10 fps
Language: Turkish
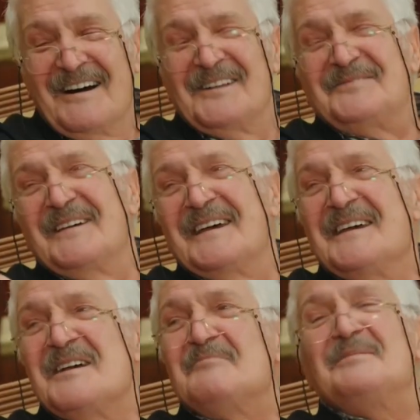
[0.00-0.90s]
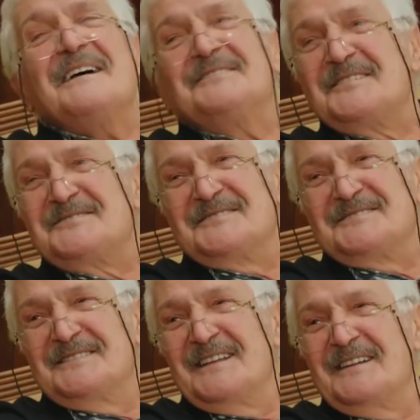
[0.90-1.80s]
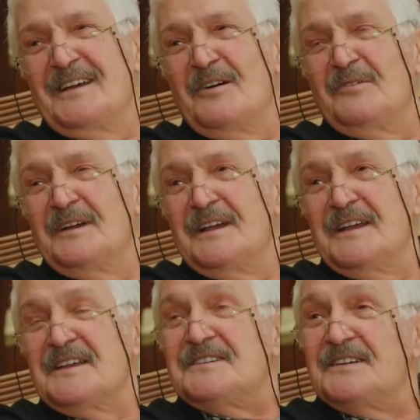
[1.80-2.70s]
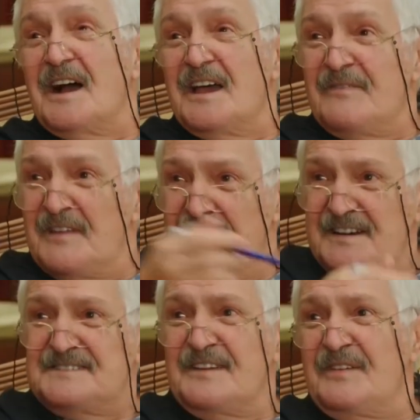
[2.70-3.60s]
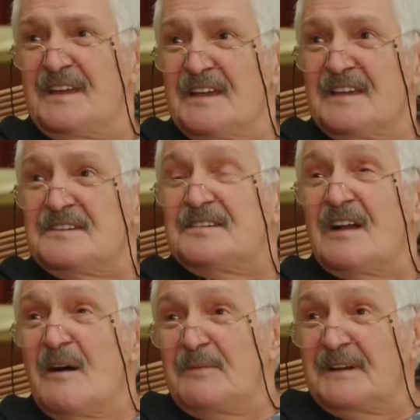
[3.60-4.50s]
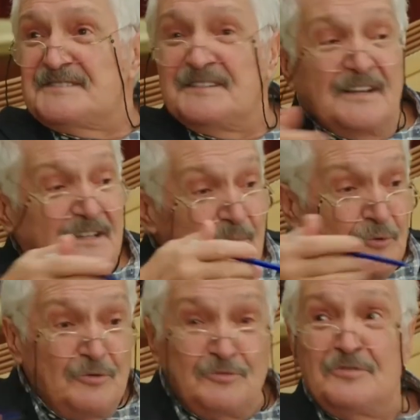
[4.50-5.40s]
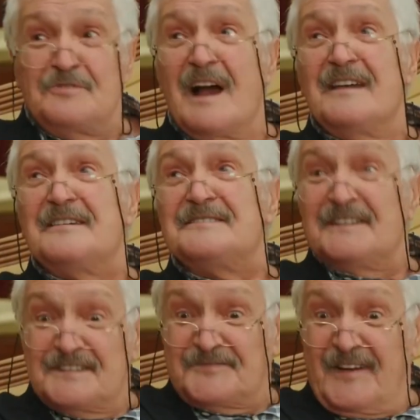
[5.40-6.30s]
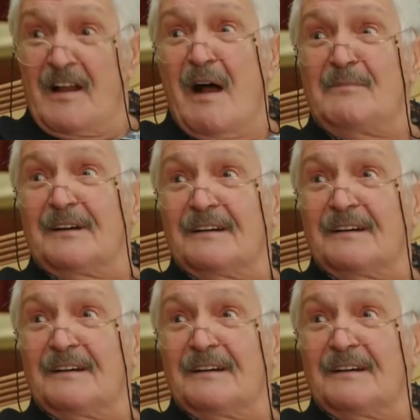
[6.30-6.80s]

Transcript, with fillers: Arife, bırak taşınsınlar ya. Kiraya veririz evi. Kira parasıyla da bütün dünyayı gezeriz. Fena mı?